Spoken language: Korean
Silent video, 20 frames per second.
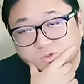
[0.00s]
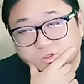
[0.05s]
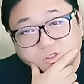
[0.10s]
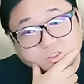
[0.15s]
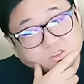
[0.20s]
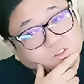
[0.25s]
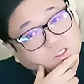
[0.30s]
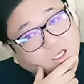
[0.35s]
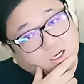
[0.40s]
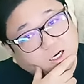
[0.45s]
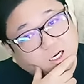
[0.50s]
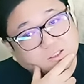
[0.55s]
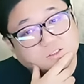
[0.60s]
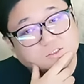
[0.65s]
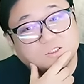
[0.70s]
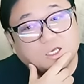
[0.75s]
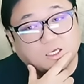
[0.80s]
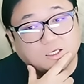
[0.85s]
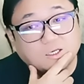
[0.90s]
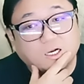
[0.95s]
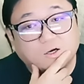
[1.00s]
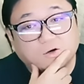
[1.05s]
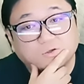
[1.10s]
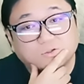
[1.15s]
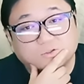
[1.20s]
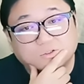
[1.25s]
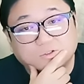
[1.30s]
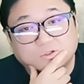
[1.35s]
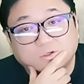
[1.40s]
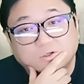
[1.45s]
글쎄라는 얘기를
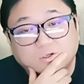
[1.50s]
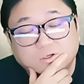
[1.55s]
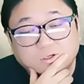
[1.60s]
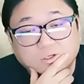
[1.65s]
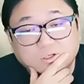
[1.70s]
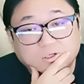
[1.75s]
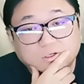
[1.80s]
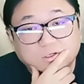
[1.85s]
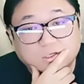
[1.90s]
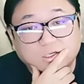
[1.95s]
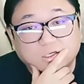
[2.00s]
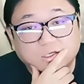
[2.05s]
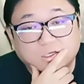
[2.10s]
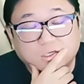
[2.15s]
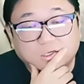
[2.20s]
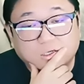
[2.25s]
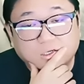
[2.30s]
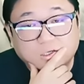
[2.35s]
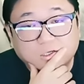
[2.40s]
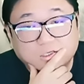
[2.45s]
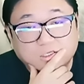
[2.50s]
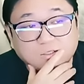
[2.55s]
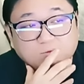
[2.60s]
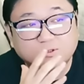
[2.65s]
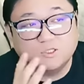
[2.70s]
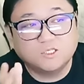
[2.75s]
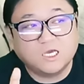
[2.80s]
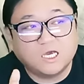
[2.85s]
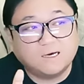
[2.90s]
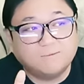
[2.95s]
하거든요. 예.
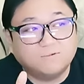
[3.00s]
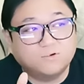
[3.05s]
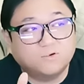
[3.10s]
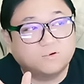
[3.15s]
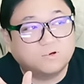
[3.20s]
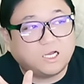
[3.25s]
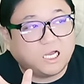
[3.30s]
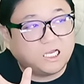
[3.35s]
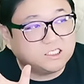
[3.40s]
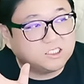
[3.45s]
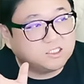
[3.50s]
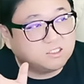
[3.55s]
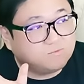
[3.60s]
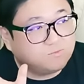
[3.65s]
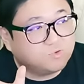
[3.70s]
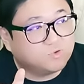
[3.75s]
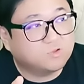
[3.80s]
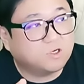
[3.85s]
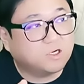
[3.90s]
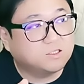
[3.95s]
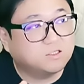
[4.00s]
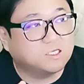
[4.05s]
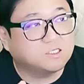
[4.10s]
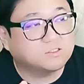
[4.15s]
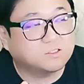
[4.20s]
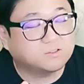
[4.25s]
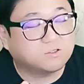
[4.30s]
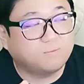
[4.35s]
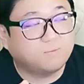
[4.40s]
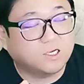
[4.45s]
이미 디아블로를 하시는 분들한테
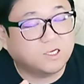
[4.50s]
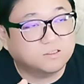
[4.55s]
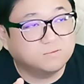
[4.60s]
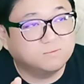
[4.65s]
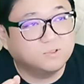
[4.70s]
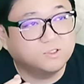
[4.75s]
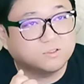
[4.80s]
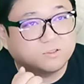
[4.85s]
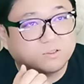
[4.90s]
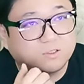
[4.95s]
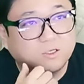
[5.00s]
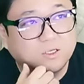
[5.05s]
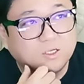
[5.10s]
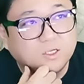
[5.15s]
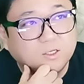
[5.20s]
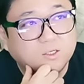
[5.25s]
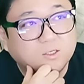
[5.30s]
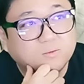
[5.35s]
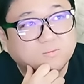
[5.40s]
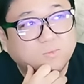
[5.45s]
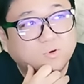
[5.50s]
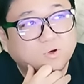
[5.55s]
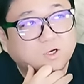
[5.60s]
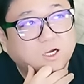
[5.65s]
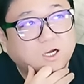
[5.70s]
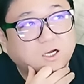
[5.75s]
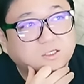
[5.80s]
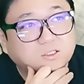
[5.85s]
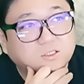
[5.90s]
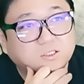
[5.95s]
있어서만큼은
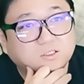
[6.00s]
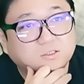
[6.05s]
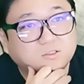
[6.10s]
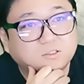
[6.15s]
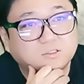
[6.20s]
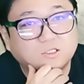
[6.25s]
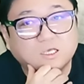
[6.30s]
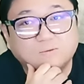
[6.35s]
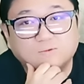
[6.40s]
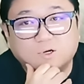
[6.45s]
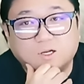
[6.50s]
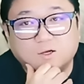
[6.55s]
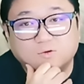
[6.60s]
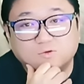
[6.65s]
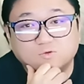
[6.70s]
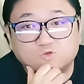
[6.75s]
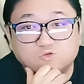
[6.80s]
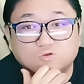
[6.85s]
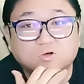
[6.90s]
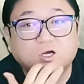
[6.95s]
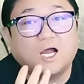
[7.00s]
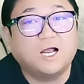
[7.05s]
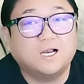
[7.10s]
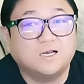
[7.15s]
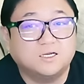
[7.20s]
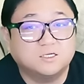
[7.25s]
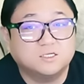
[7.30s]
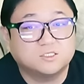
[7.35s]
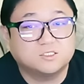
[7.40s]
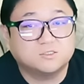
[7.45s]
뭔가 이 득템을 한 건
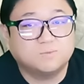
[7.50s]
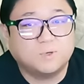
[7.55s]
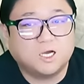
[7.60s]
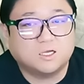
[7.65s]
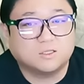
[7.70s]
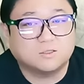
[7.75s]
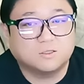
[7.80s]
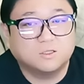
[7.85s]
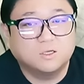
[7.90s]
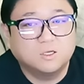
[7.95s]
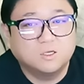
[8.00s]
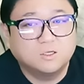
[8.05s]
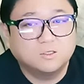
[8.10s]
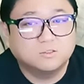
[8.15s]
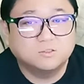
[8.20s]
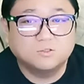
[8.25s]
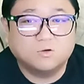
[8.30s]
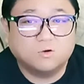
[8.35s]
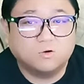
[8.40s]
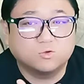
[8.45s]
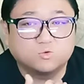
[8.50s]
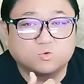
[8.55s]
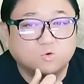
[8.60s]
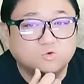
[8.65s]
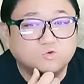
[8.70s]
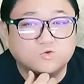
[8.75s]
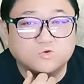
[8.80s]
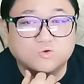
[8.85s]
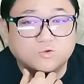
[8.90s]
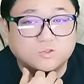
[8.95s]
축하할 일이지만 이걸
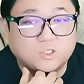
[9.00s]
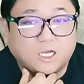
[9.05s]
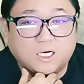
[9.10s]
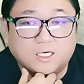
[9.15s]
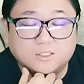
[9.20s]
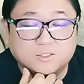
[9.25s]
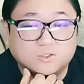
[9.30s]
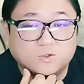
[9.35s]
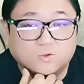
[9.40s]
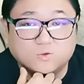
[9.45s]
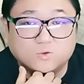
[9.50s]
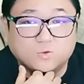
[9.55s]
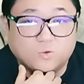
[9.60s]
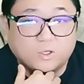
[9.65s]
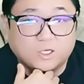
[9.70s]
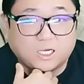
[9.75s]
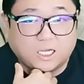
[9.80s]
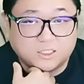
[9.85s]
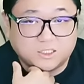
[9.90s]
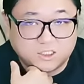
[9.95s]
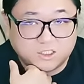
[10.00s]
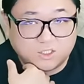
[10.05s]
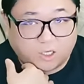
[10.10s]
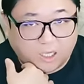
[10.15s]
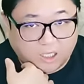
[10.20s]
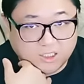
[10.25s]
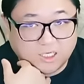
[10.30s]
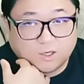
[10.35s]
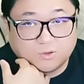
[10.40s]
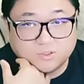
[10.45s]
돈 주고 살 정도의 가치는
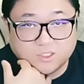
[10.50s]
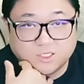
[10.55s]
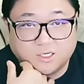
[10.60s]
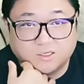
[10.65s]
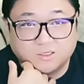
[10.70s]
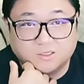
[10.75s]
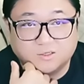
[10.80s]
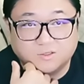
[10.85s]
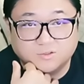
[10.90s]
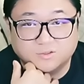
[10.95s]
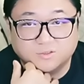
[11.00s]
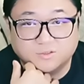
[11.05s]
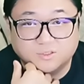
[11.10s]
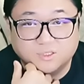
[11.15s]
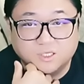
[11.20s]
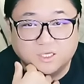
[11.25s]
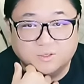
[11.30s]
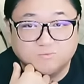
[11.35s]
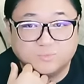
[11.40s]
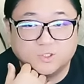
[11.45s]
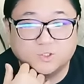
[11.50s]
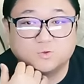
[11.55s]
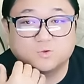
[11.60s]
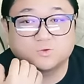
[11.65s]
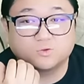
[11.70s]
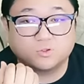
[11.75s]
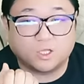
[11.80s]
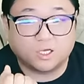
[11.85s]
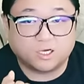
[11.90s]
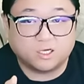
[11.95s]
아니라고 생각을 하거든.
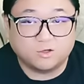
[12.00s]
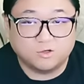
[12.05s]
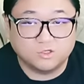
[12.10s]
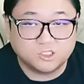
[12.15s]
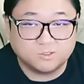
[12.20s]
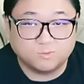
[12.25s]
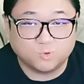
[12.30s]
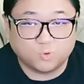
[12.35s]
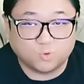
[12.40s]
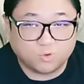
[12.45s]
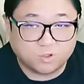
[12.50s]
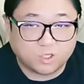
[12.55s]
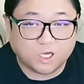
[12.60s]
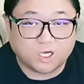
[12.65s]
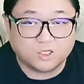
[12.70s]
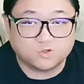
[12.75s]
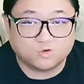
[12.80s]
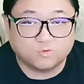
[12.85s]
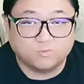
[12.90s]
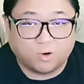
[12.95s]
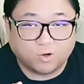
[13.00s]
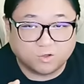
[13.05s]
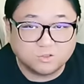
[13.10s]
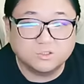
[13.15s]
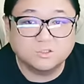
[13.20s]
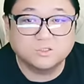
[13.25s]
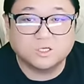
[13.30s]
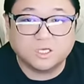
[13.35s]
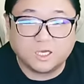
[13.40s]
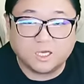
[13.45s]
비로소 내가 열심히 노력해가지고
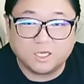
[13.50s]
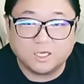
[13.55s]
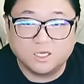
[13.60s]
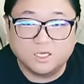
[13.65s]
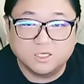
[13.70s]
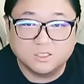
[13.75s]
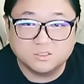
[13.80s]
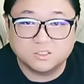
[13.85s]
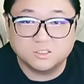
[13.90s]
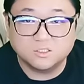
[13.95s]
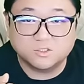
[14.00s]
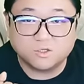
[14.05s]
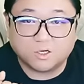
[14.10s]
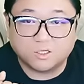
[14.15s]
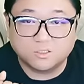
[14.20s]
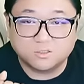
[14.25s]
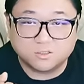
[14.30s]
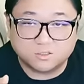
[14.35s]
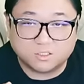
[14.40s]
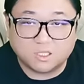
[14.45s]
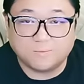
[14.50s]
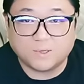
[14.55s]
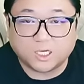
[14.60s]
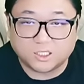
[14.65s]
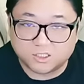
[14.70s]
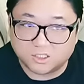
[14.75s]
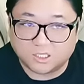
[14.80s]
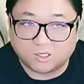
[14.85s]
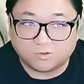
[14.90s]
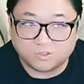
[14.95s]
먹는 게 진정한 득템의
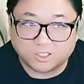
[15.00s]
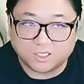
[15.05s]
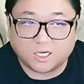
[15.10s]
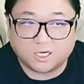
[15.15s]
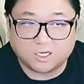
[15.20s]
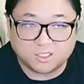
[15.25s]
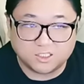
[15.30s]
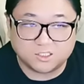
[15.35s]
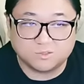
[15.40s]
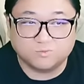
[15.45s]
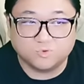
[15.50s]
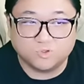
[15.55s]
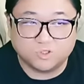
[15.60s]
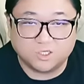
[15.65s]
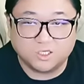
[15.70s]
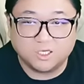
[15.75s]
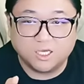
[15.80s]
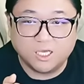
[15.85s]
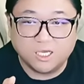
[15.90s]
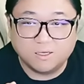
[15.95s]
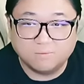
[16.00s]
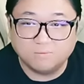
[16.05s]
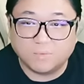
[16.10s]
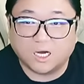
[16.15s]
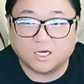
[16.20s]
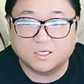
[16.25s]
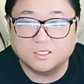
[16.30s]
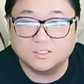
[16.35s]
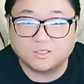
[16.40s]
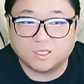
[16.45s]
가치라고 생각을 하시는 분들이
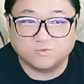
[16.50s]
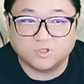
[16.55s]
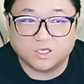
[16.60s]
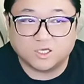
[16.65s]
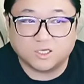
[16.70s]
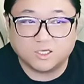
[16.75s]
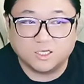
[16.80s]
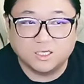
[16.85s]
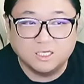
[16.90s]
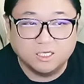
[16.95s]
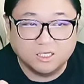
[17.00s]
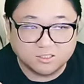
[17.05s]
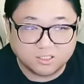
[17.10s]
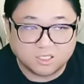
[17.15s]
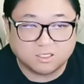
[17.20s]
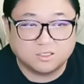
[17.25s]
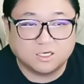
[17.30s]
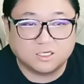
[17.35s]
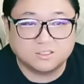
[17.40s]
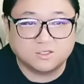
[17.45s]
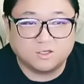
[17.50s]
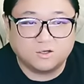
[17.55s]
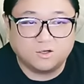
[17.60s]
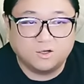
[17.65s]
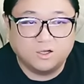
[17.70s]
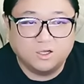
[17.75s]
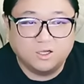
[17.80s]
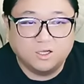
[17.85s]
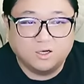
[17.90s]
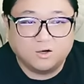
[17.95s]
많기 때문에. 자,
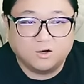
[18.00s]
그래서